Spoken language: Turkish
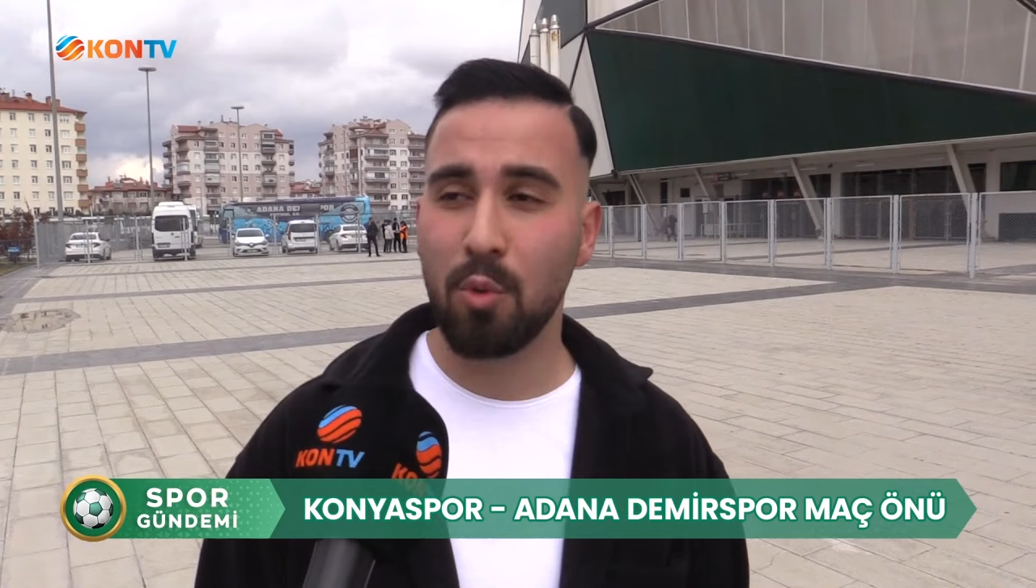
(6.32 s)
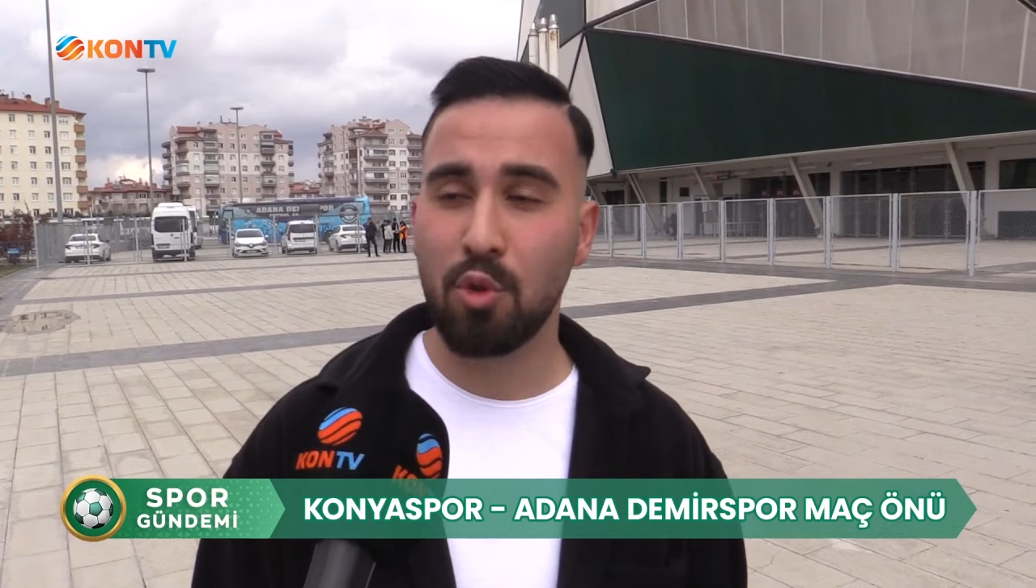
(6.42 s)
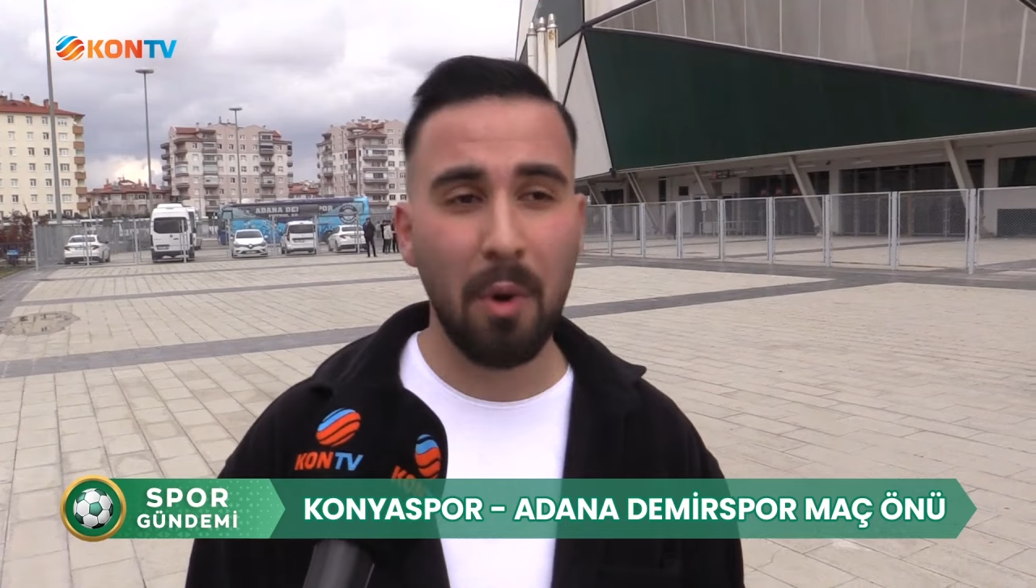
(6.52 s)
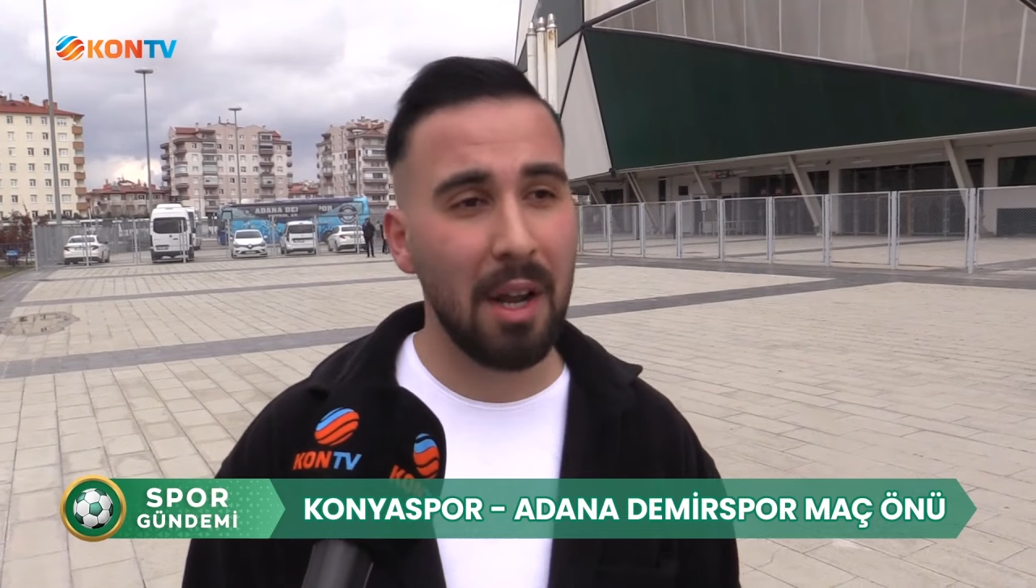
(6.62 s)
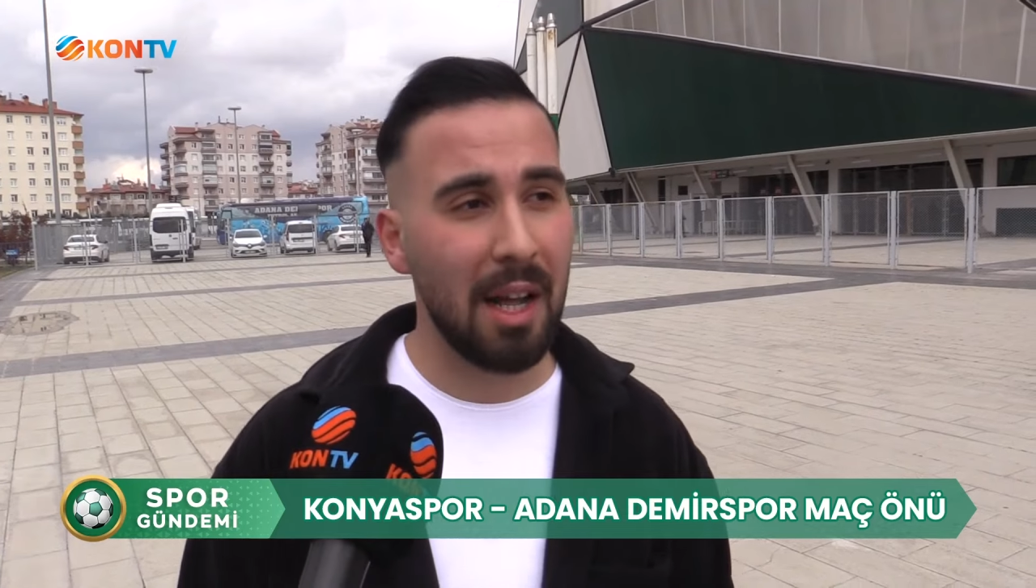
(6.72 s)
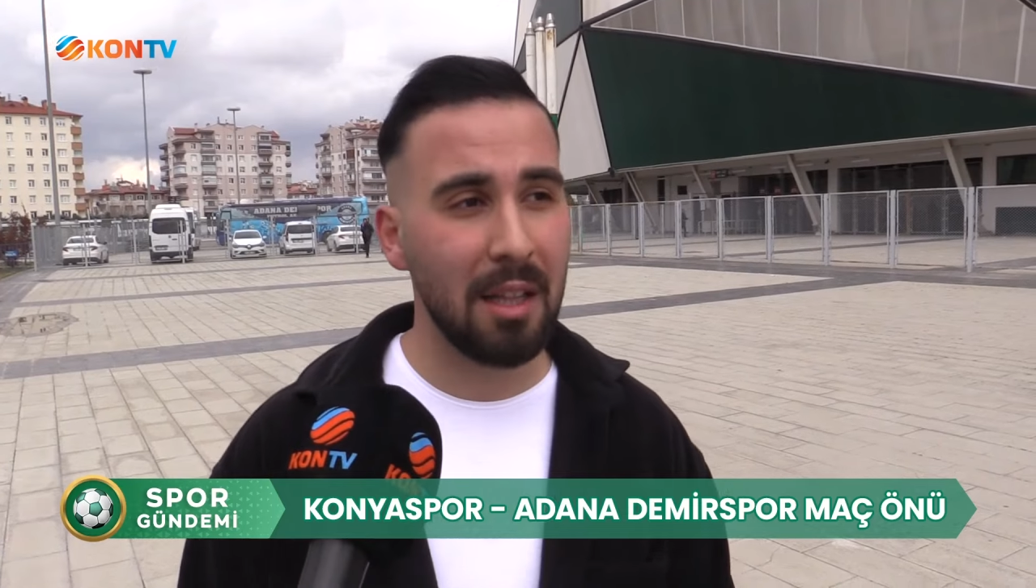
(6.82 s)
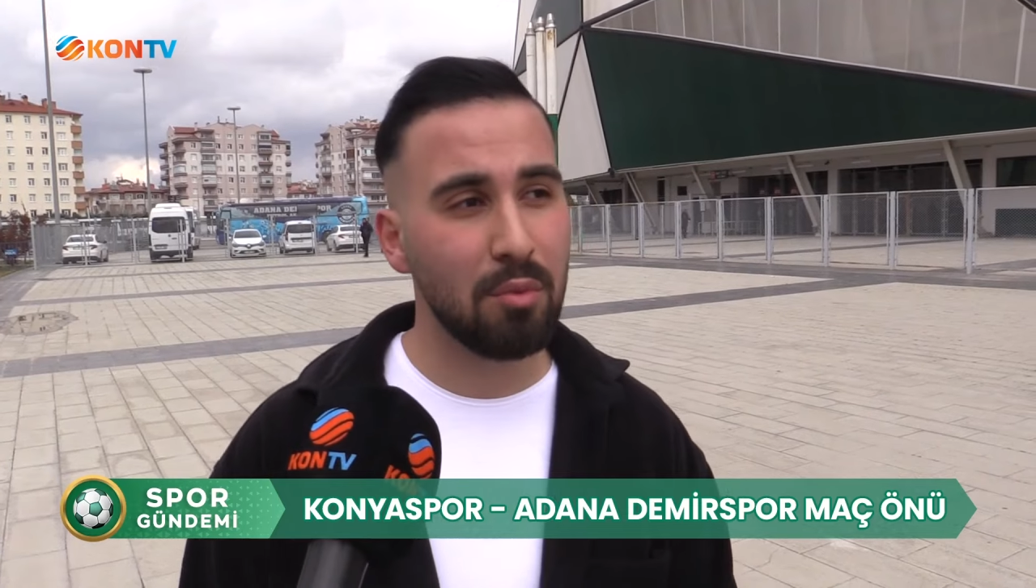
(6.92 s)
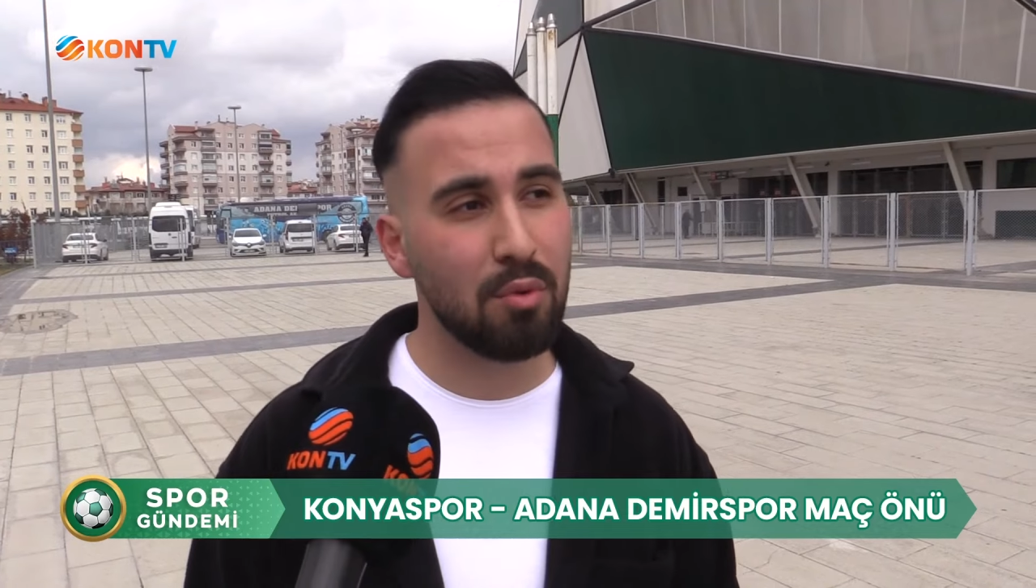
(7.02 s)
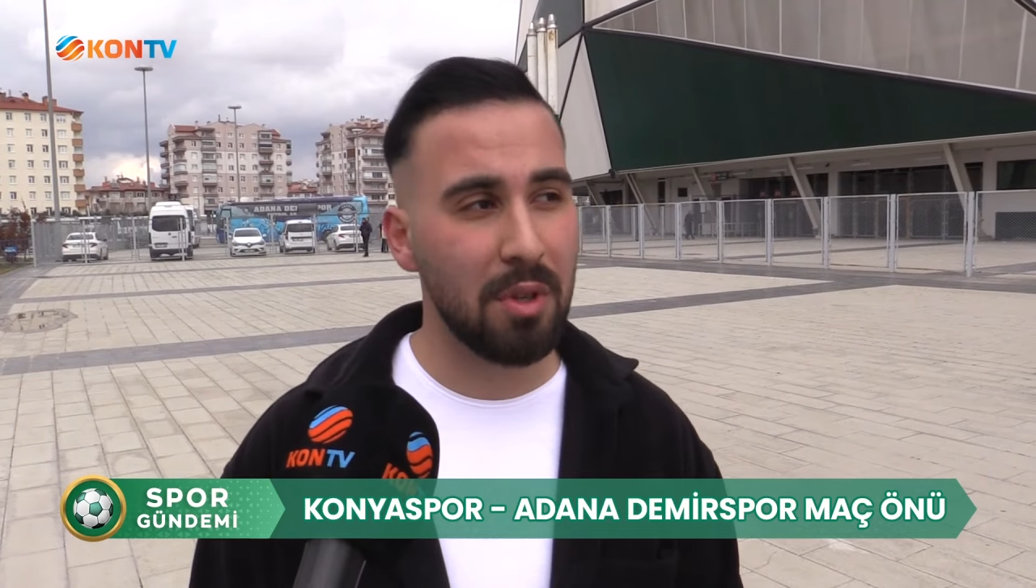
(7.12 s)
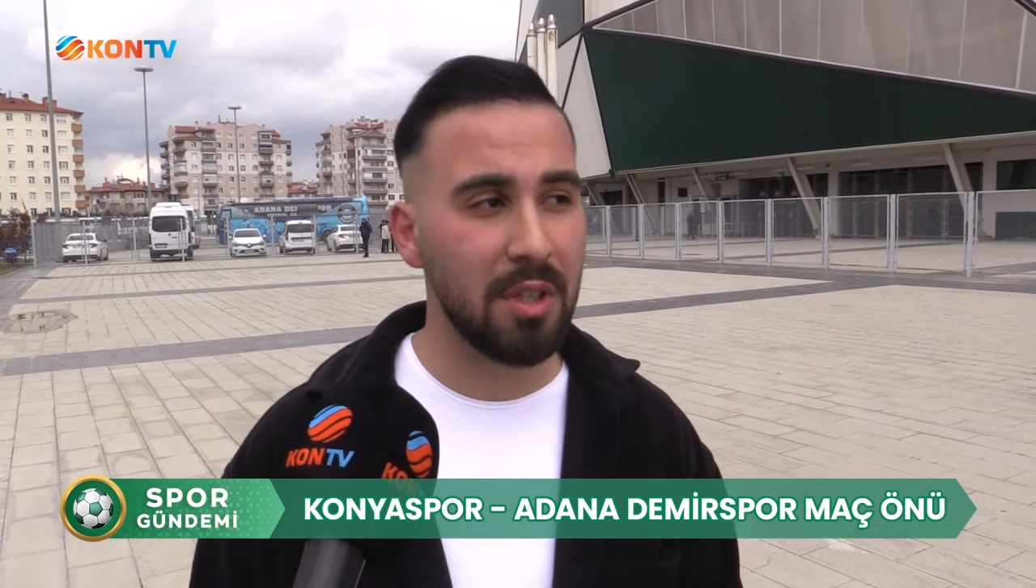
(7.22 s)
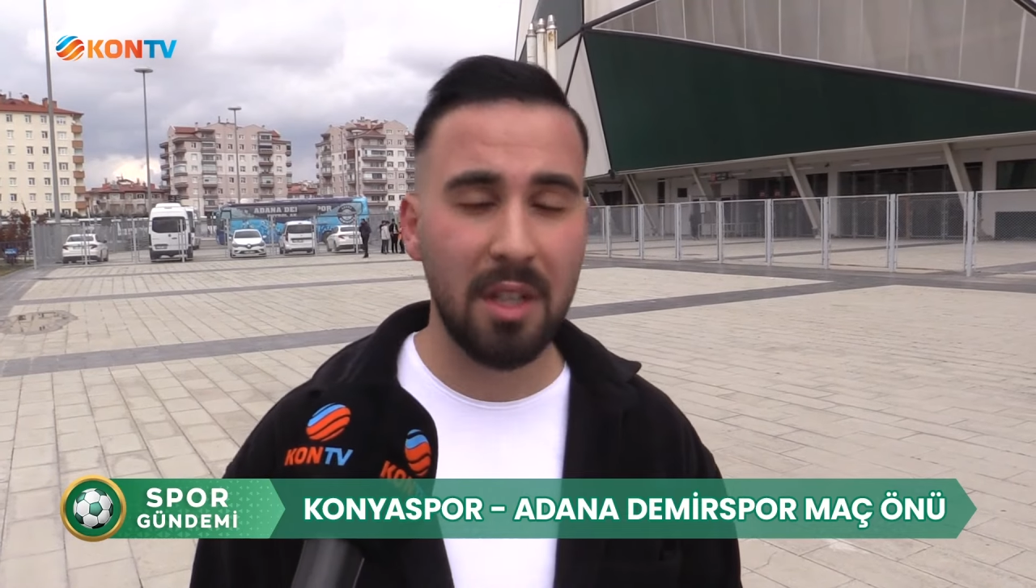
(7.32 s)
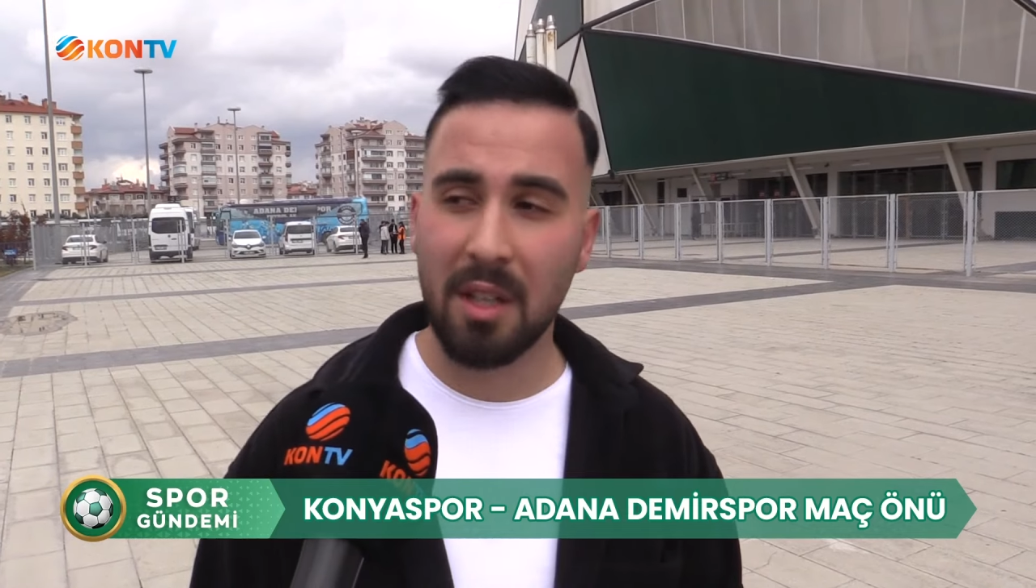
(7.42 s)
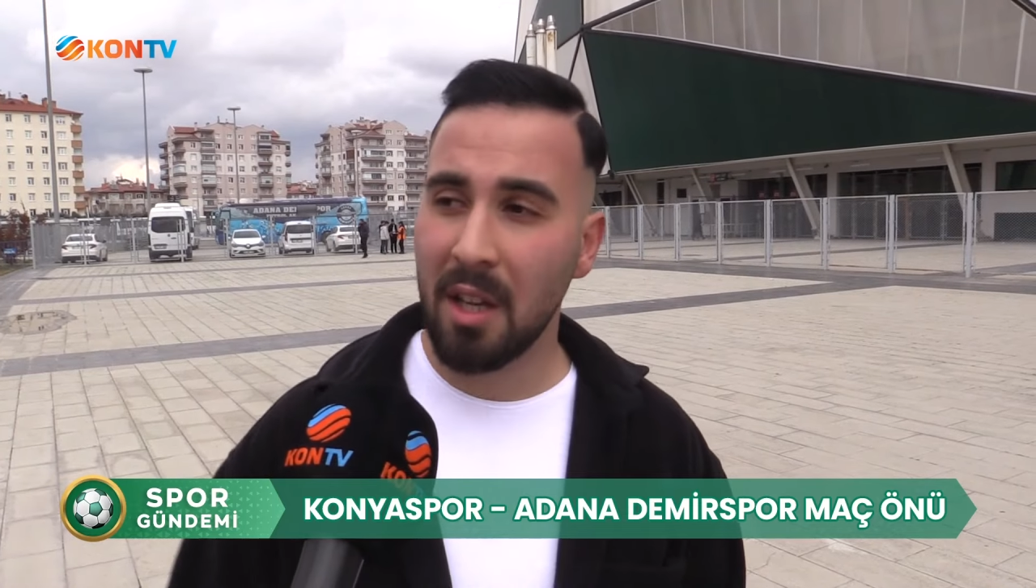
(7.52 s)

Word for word: 3 puan aldım sürece